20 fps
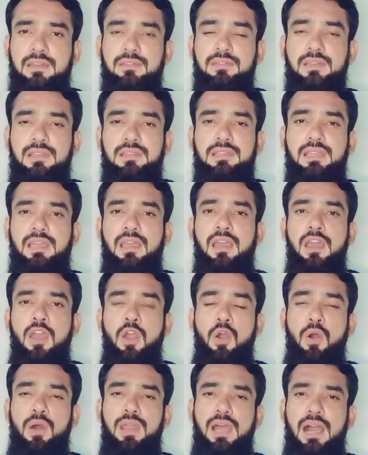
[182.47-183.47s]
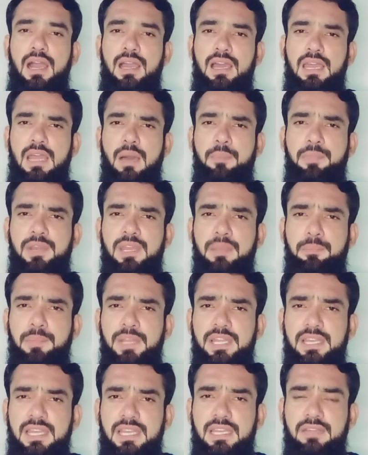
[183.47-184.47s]
कर सकते और अगर आप
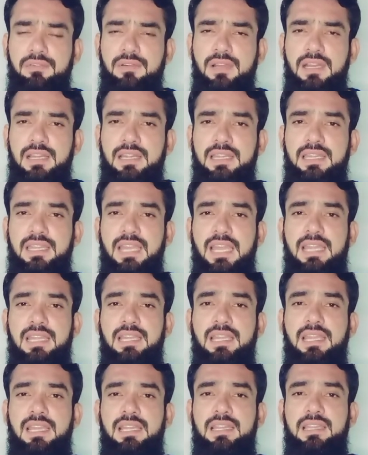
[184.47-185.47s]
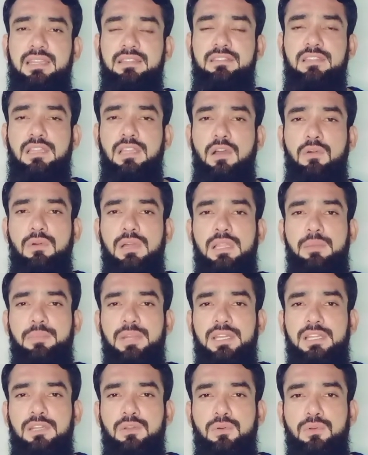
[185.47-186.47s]
रिपीटेटिव कंटेंट के डिसअलाउ वाले
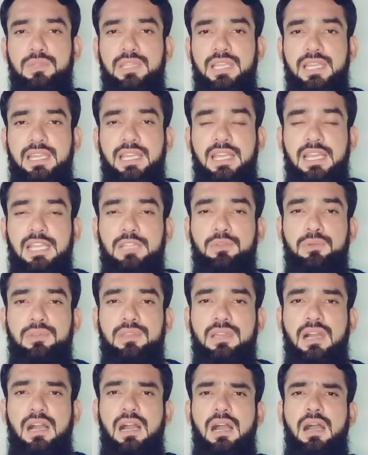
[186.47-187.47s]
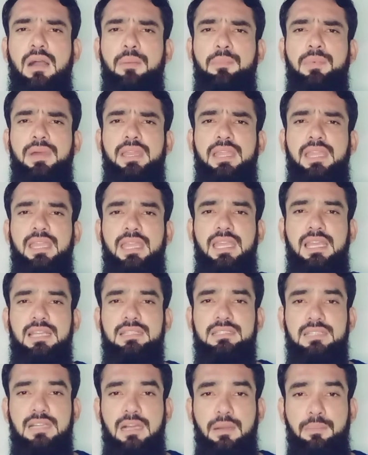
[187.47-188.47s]
बटन को देखेंगे तो यहां पर
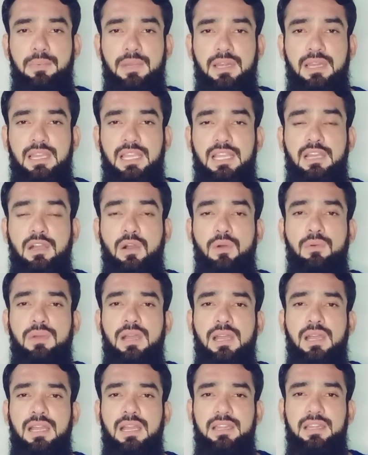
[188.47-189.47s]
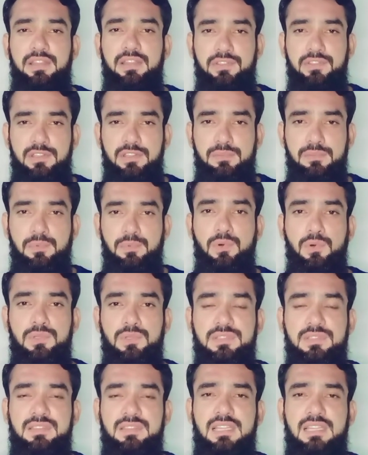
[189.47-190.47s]
एक जगह पर लिखा हुआ है कंडीशन
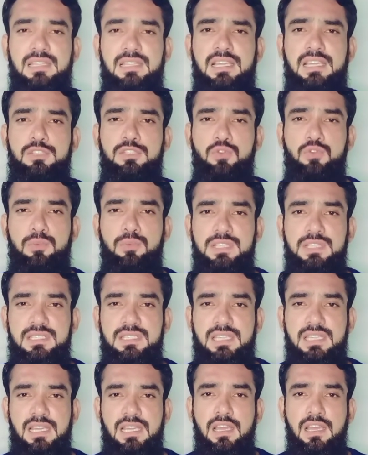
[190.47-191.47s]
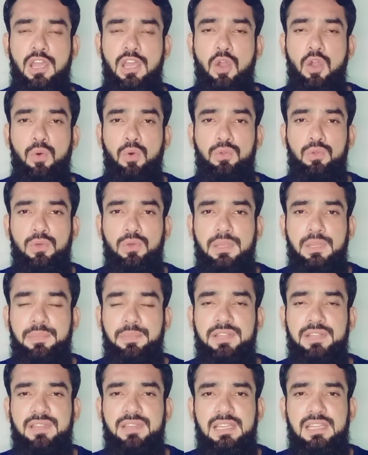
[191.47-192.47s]
बहुत ज़्यादा है जो मिस्टेक उन्होंने
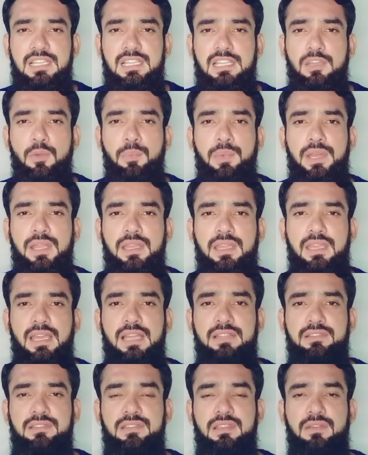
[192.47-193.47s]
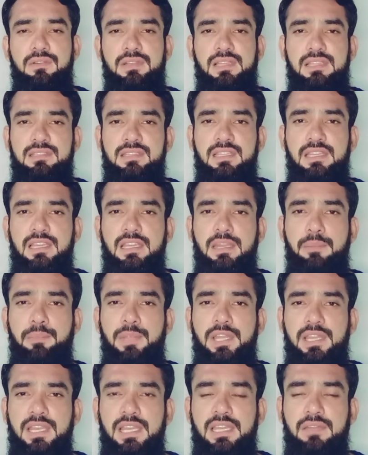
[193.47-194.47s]
अपने चैनल के ऊपर की है जिसकी वजह से ये
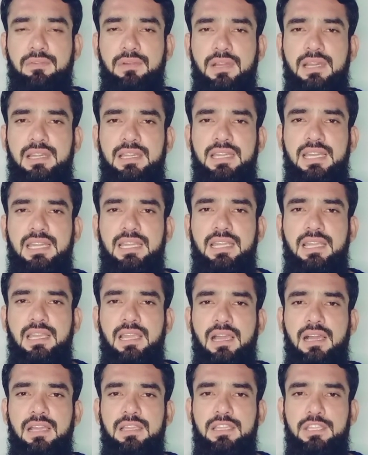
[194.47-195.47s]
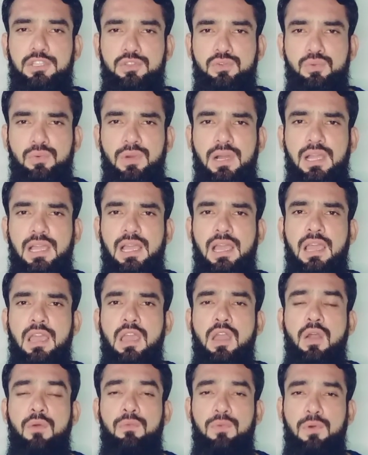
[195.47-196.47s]
रिपीटेटिव कंटेंट क्या इशू आया है
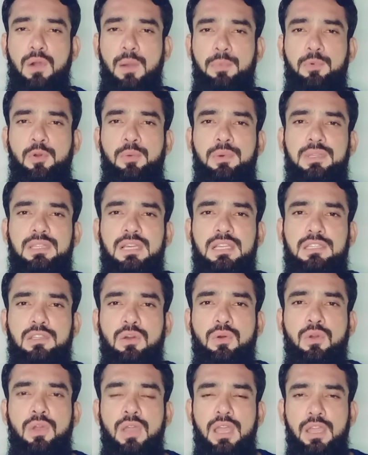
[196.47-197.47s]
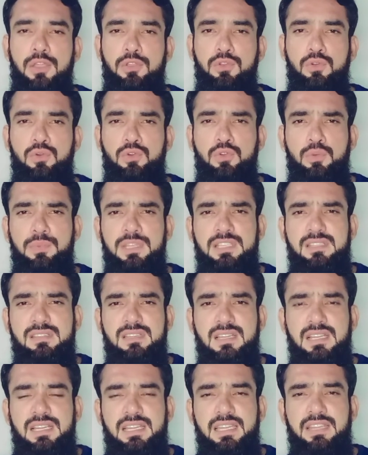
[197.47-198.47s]
वो आपको बताता हूँ यूट्यूब इस
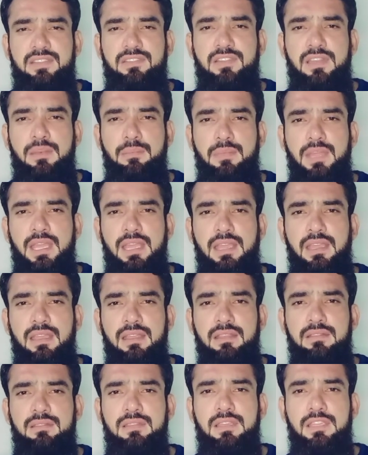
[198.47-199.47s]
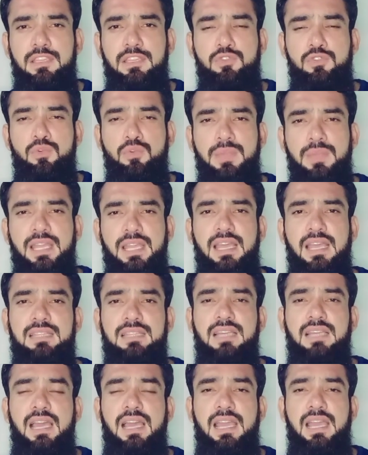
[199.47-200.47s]
कंडीशन में इस इशू में
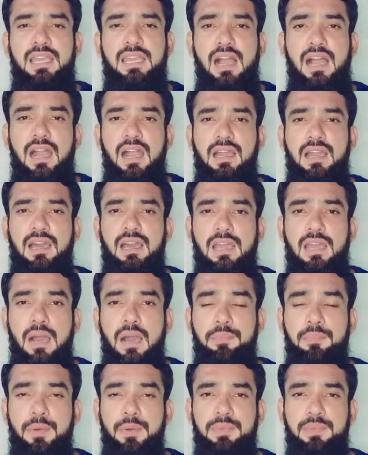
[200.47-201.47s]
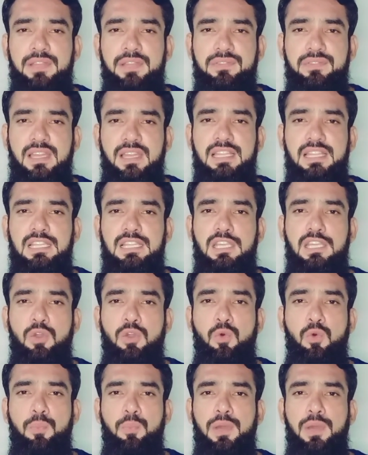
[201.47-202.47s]
कहता है कि अगर आप अपने चैनल के
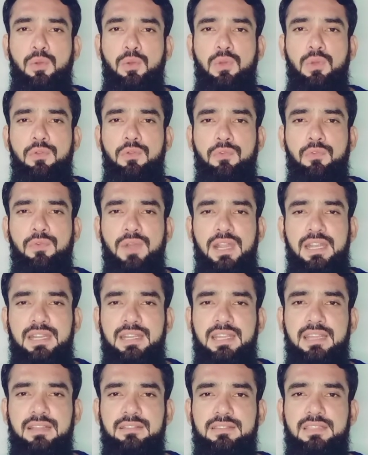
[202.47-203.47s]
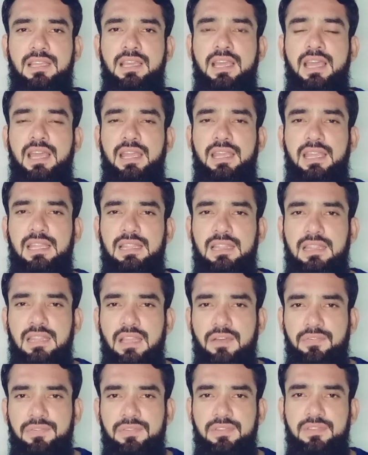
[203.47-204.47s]
ऊपर कोई वर्डिंग्स कि
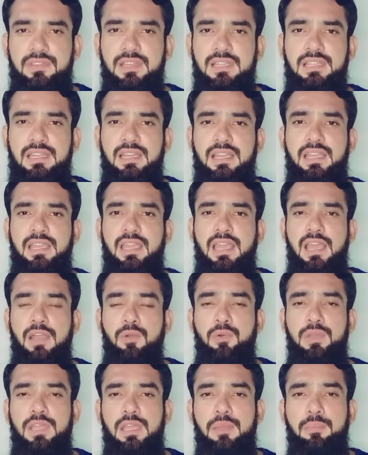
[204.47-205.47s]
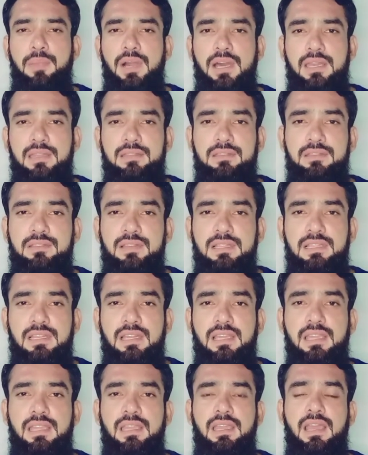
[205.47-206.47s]
लफ्ज़ चल रहे हैं कोई इबारत चल
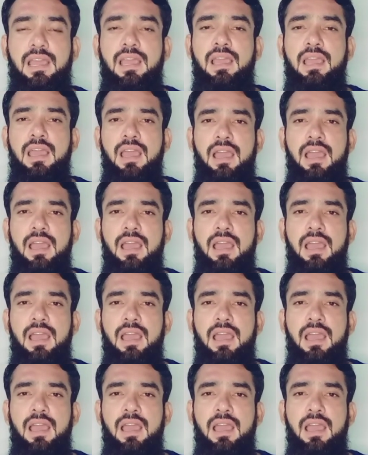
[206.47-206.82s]
रही है